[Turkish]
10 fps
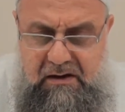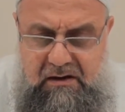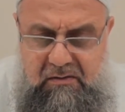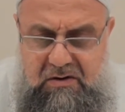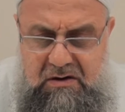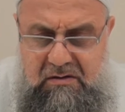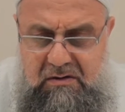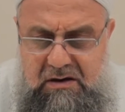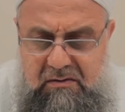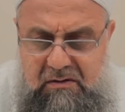Nebi Sallallahu Aleyhi
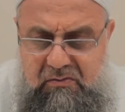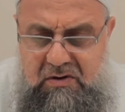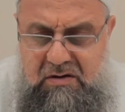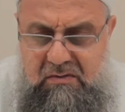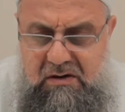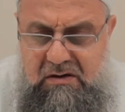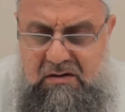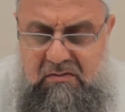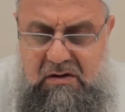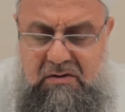kitabında bu isimde
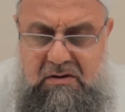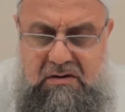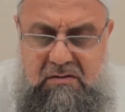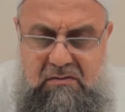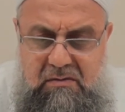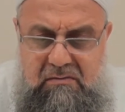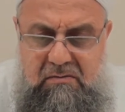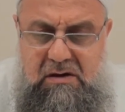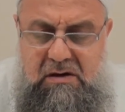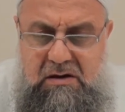Nebi Sallallahu Aleyhi
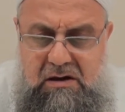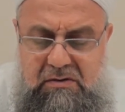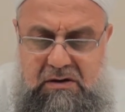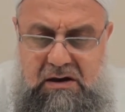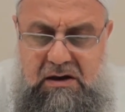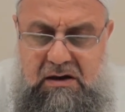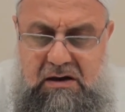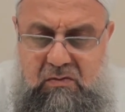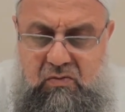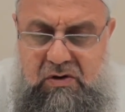bir kitabında
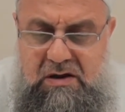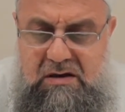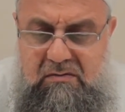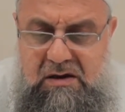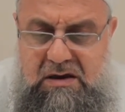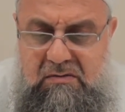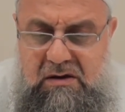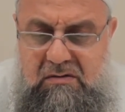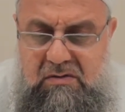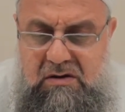bu isimde
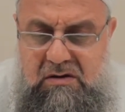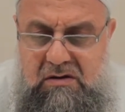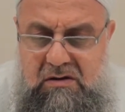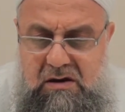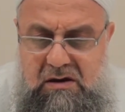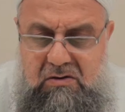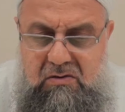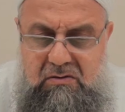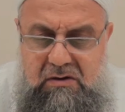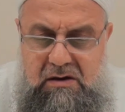isimlendirmiştir. Ta ki
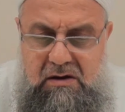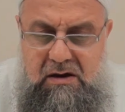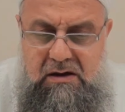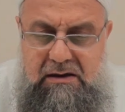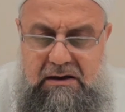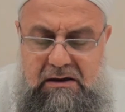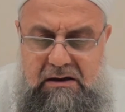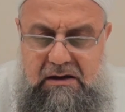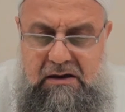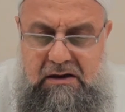onlara hak
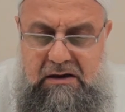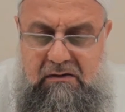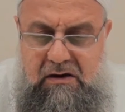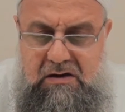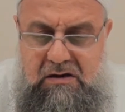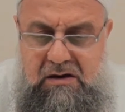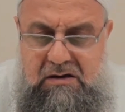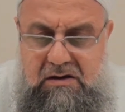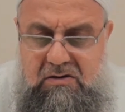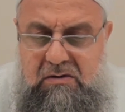geldi ve
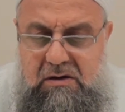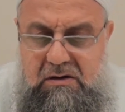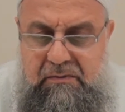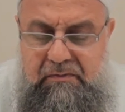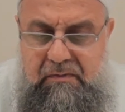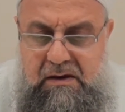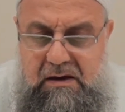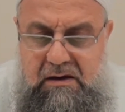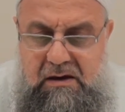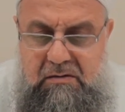açıklayıcı Resul geldi.
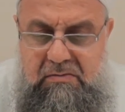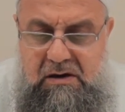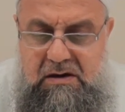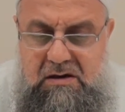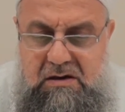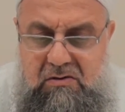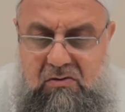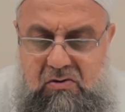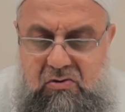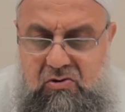Peki ben açıkça
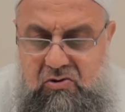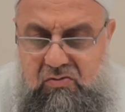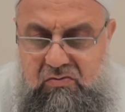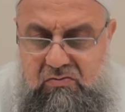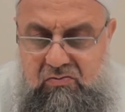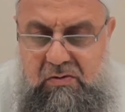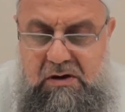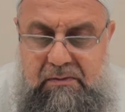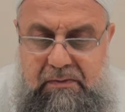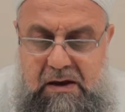korkutucuyum
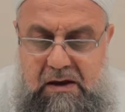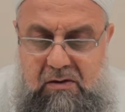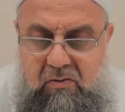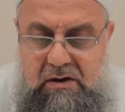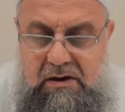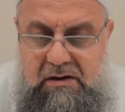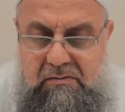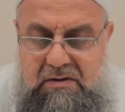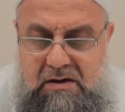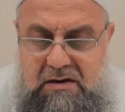gibiyim. Muhakkak
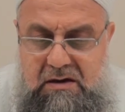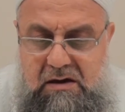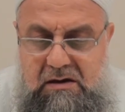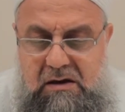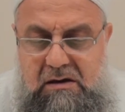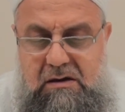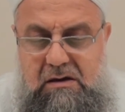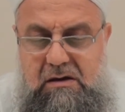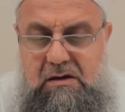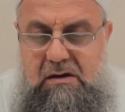Rabbimizin size hak geldi.
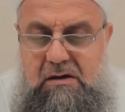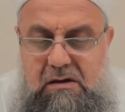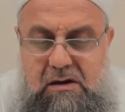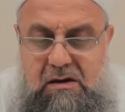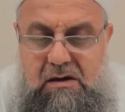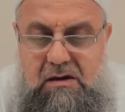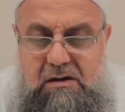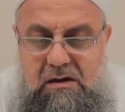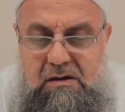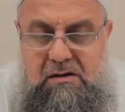Kendilerine
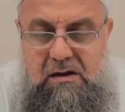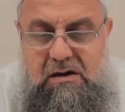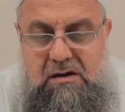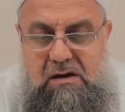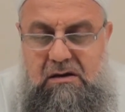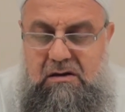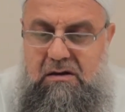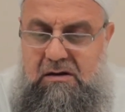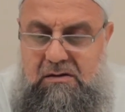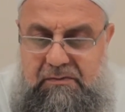geldiğinde hakkı yalanladılar.